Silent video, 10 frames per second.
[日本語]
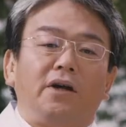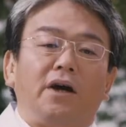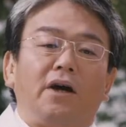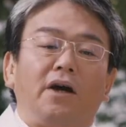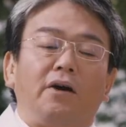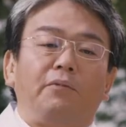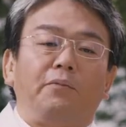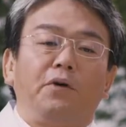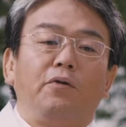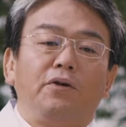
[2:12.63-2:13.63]
えー、
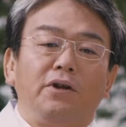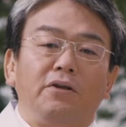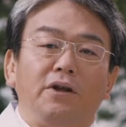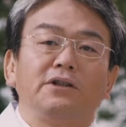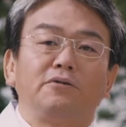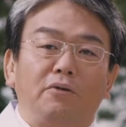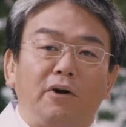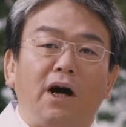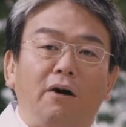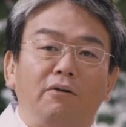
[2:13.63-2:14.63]
まあ、病院ですと
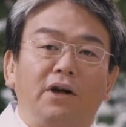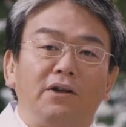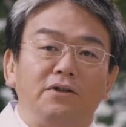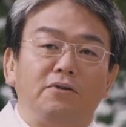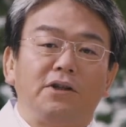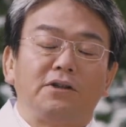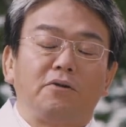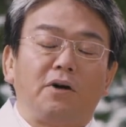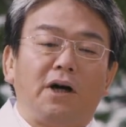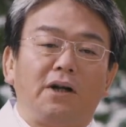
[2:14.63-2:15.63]
か保健所です
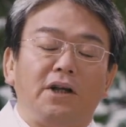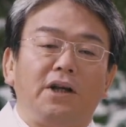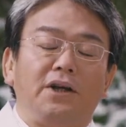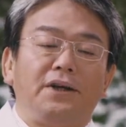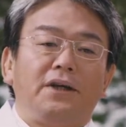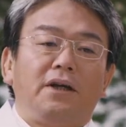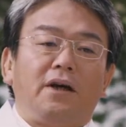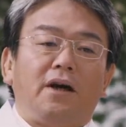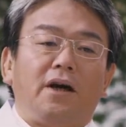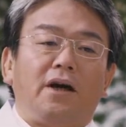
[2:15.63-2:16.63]
とかに、
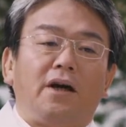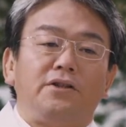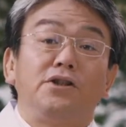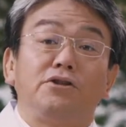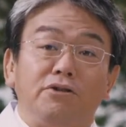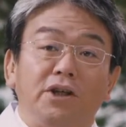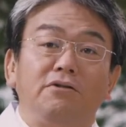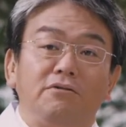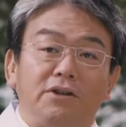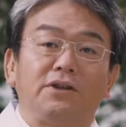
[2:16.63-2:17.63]
えー、実習に
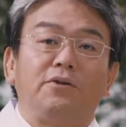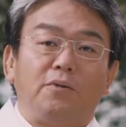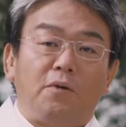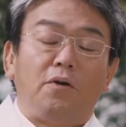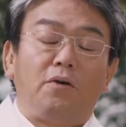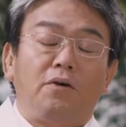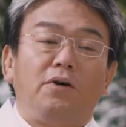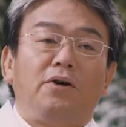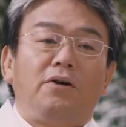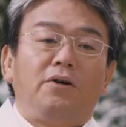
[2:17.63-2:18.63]
行くんですけども
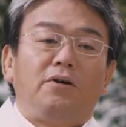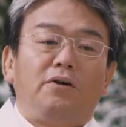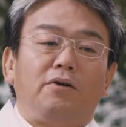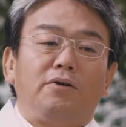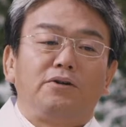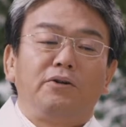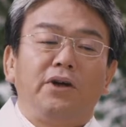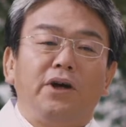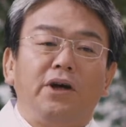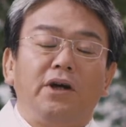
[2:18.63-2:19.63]
そ
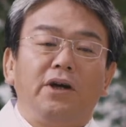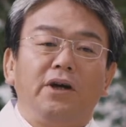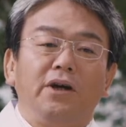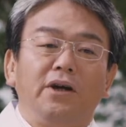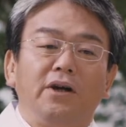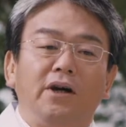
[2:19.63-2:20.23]
れ